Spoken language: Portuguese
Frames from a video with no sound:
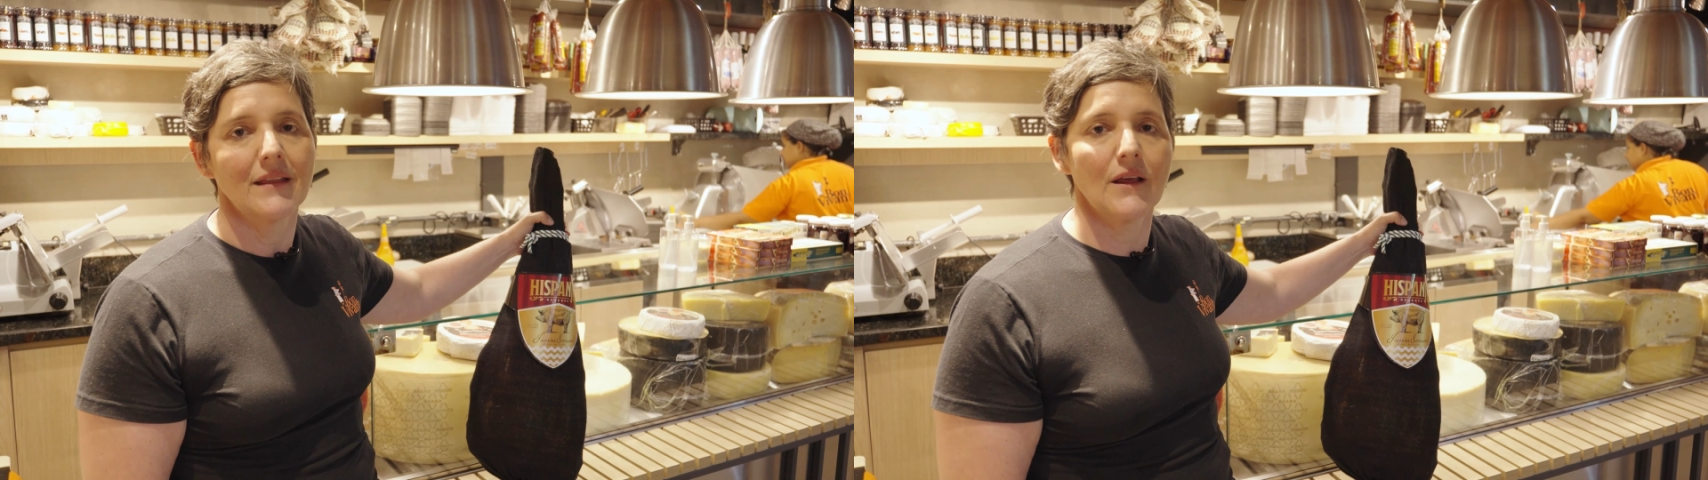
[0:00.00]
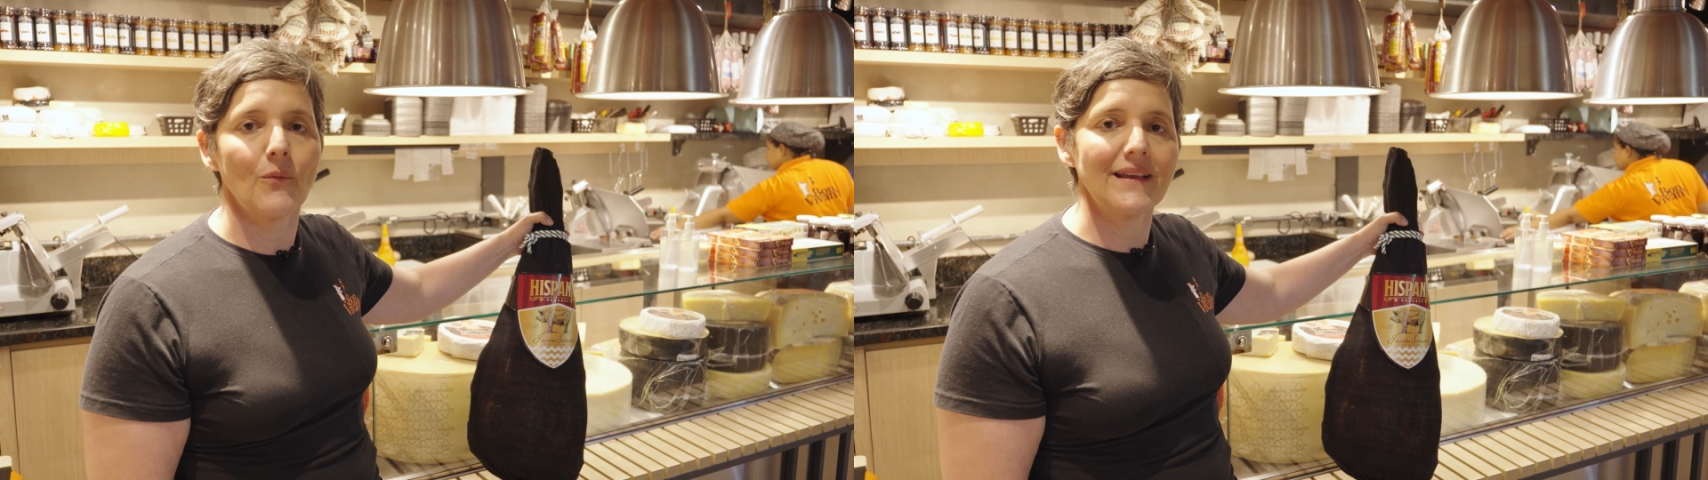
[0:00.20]

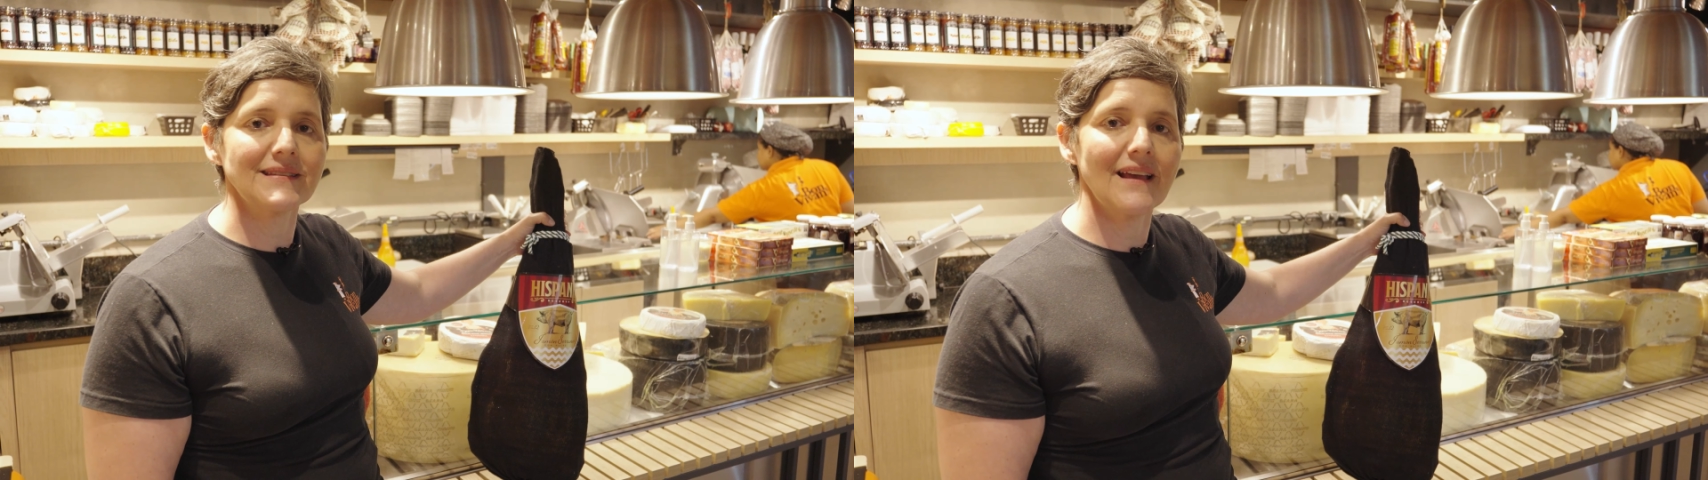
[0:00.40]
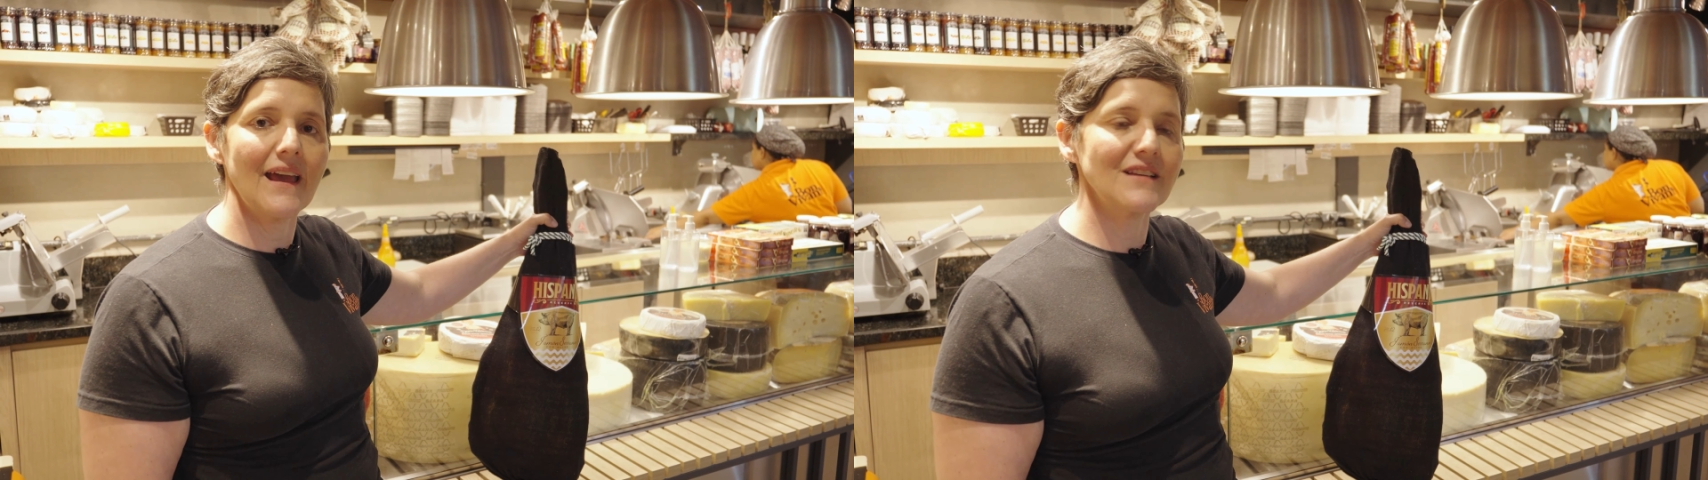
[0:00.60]
Então
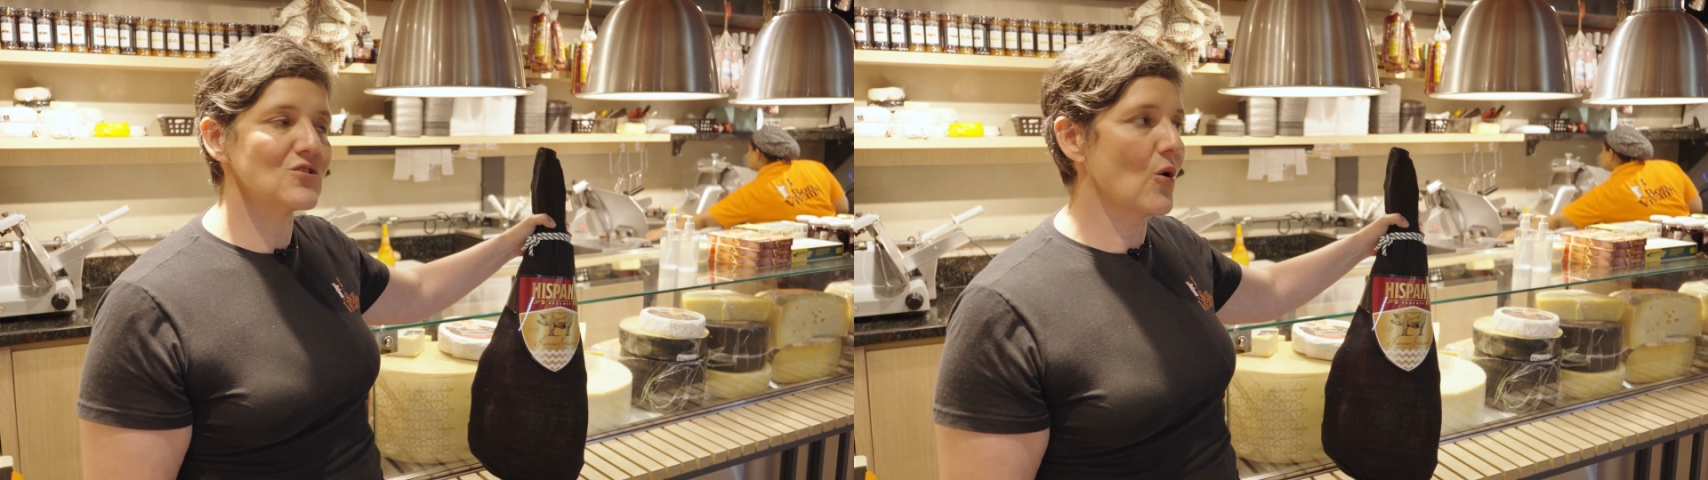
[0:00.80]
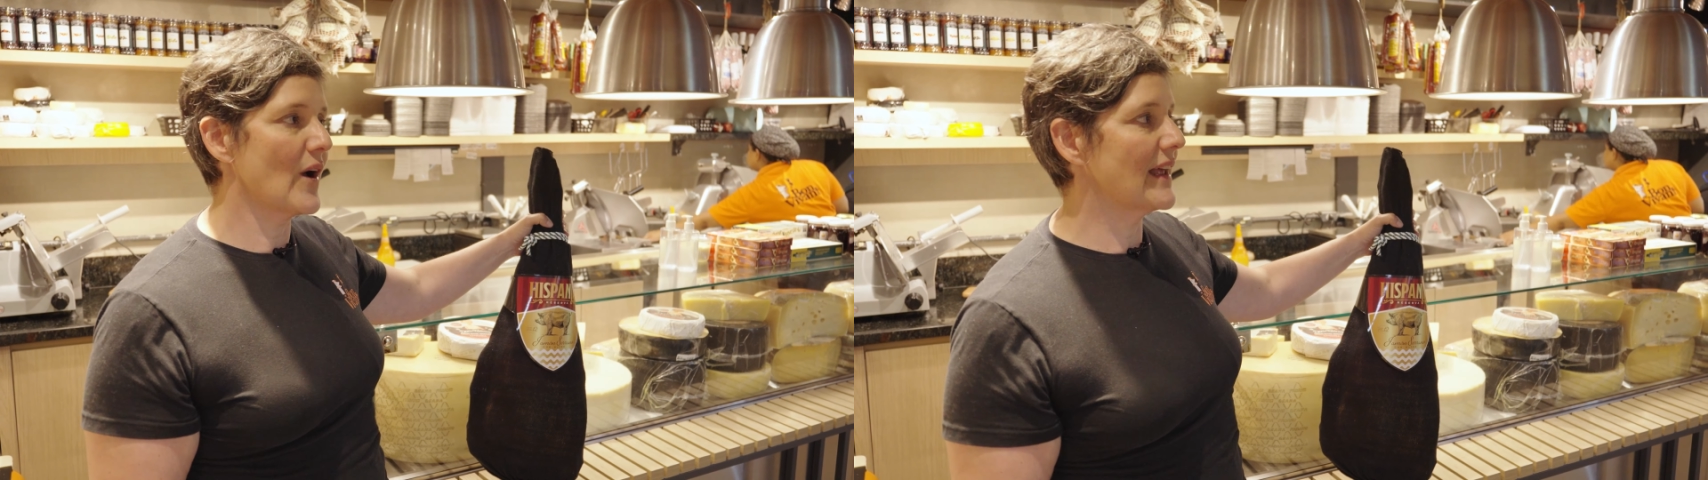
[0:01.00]
essa é a
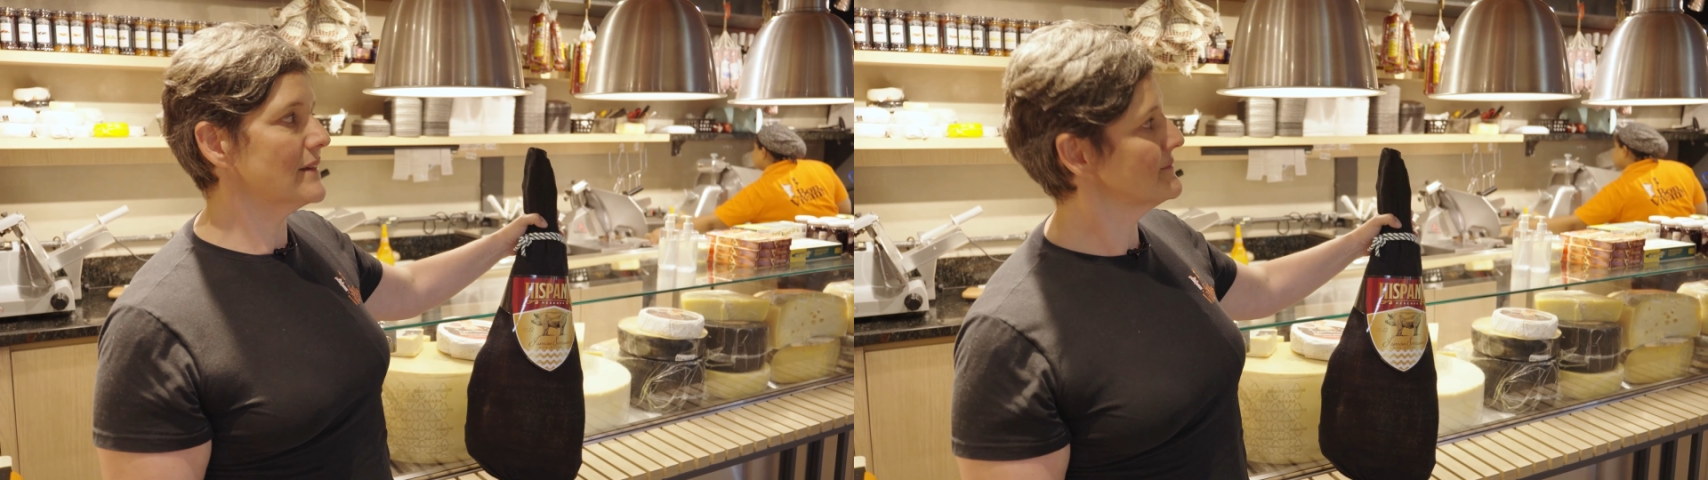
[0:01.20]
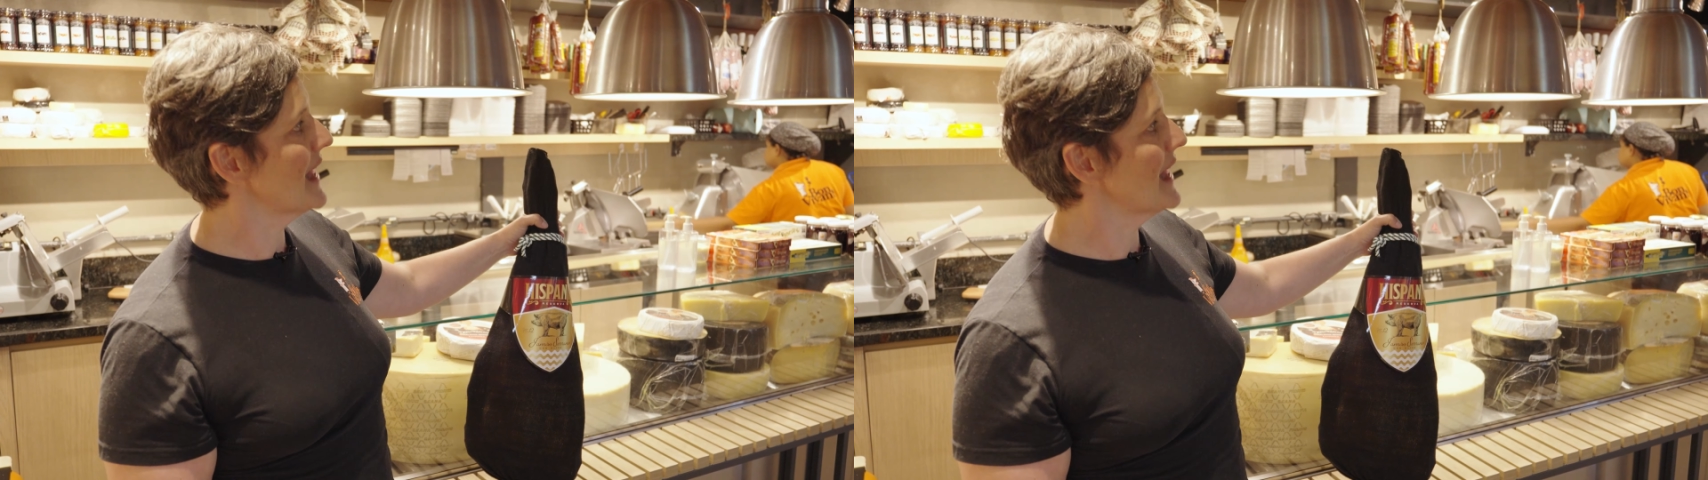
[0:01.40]
história